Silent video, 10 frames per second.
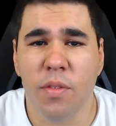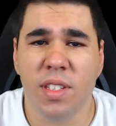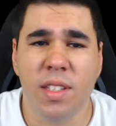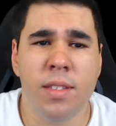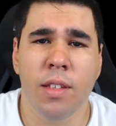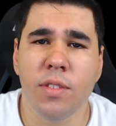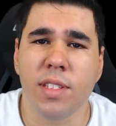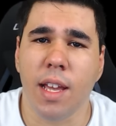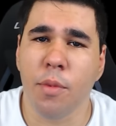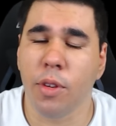vocês que não
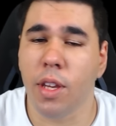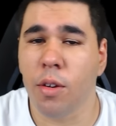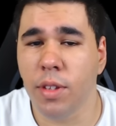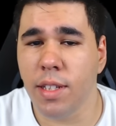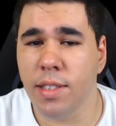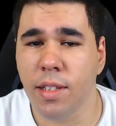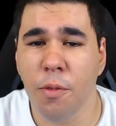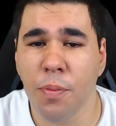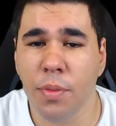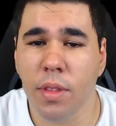sabem o que aconteceu,